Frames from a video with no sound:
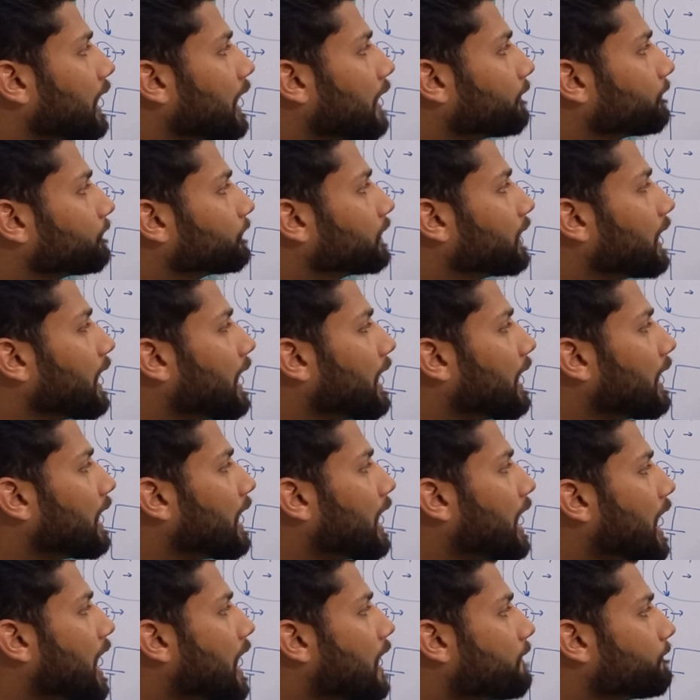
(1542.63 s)
एफ
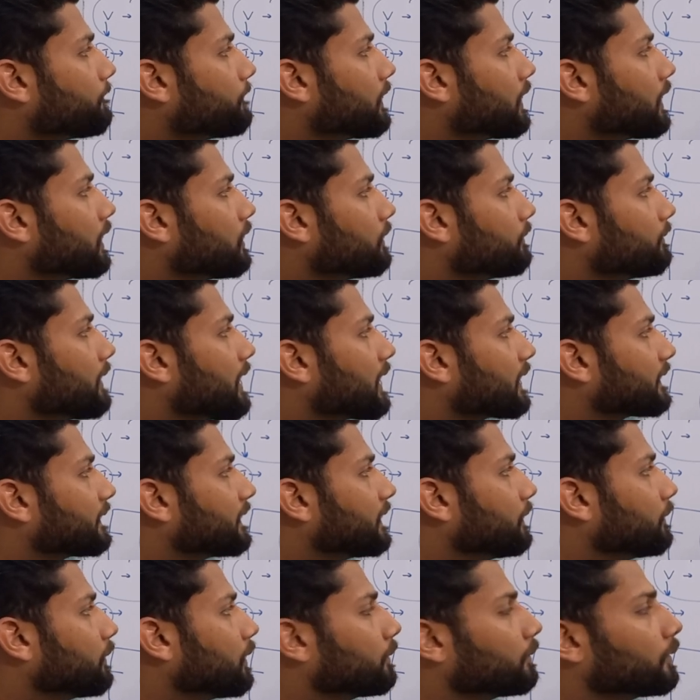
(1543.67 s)
एफ अगर
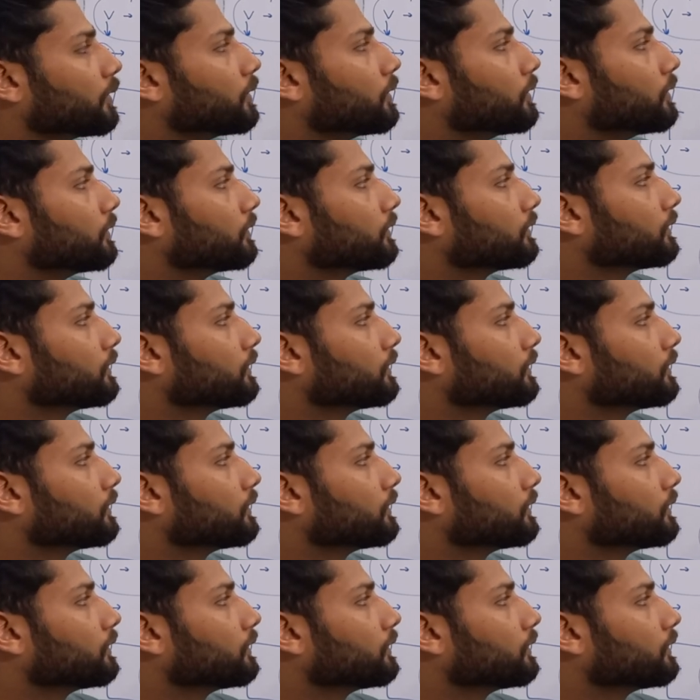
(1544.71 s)
मैक्सिमम हो